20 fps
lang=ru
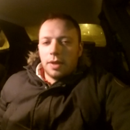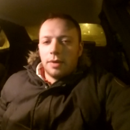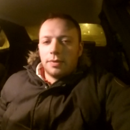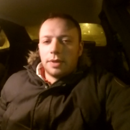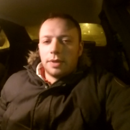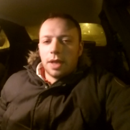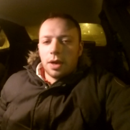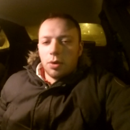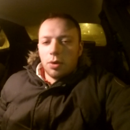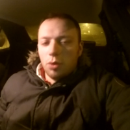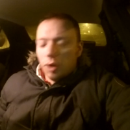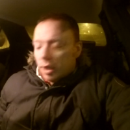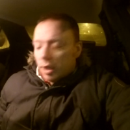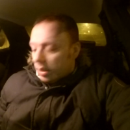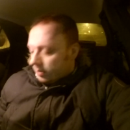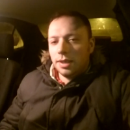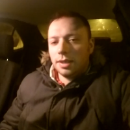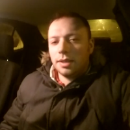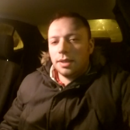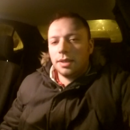
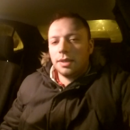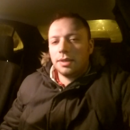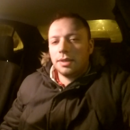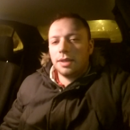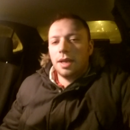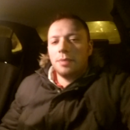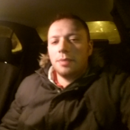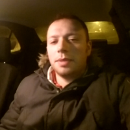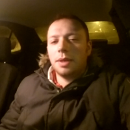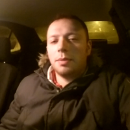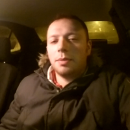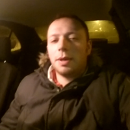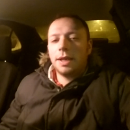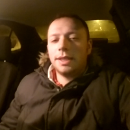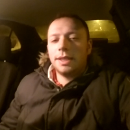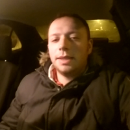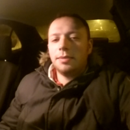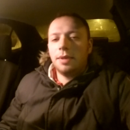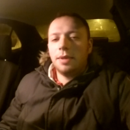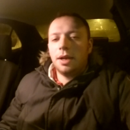Второе, э, нам
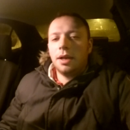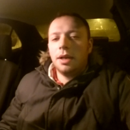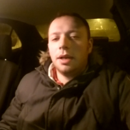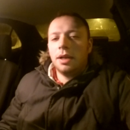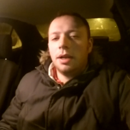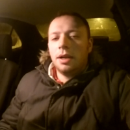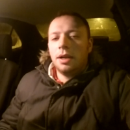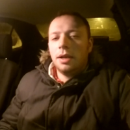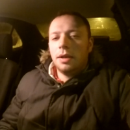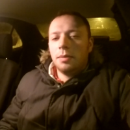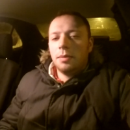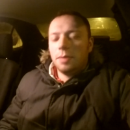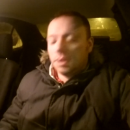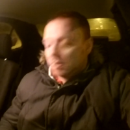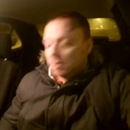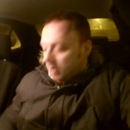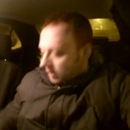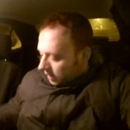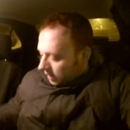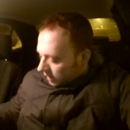необходимо
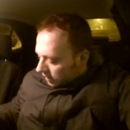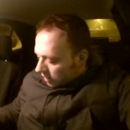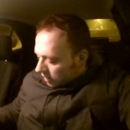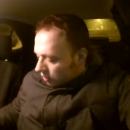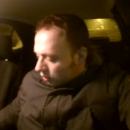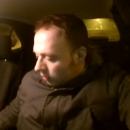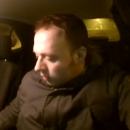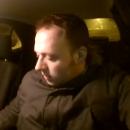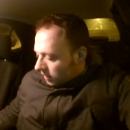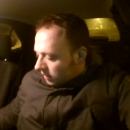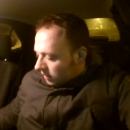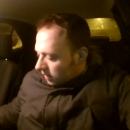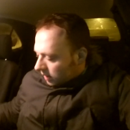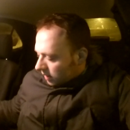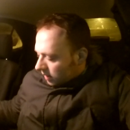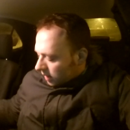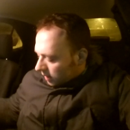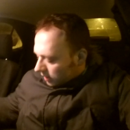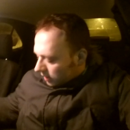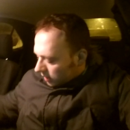посмотреть, в каком
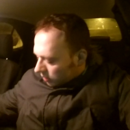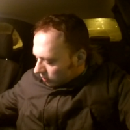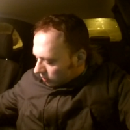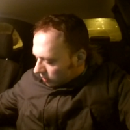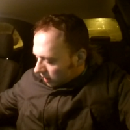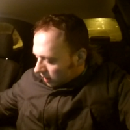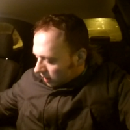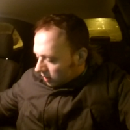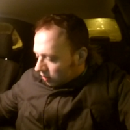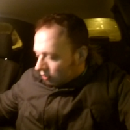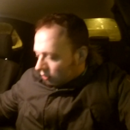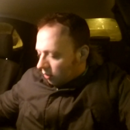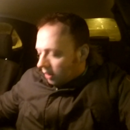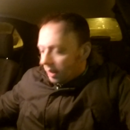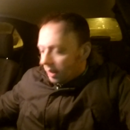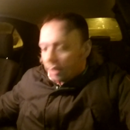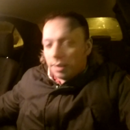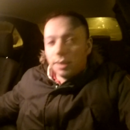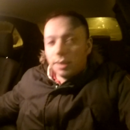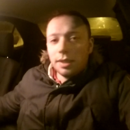состоянии у нас
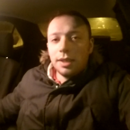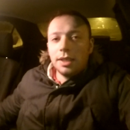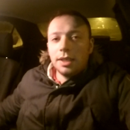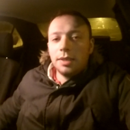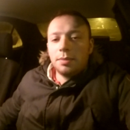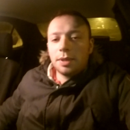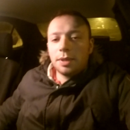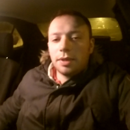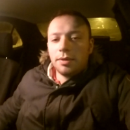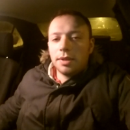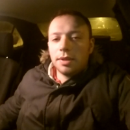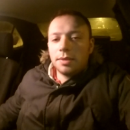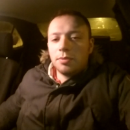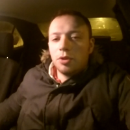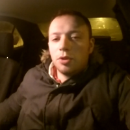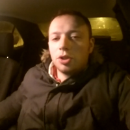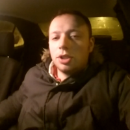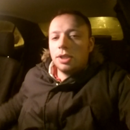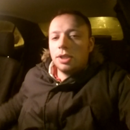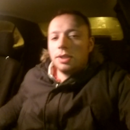кулиса и при
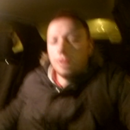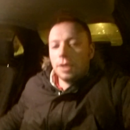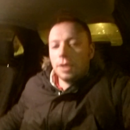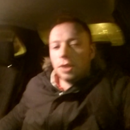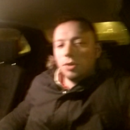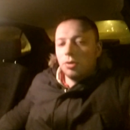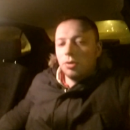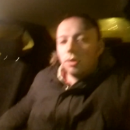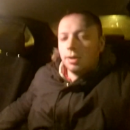возможности ее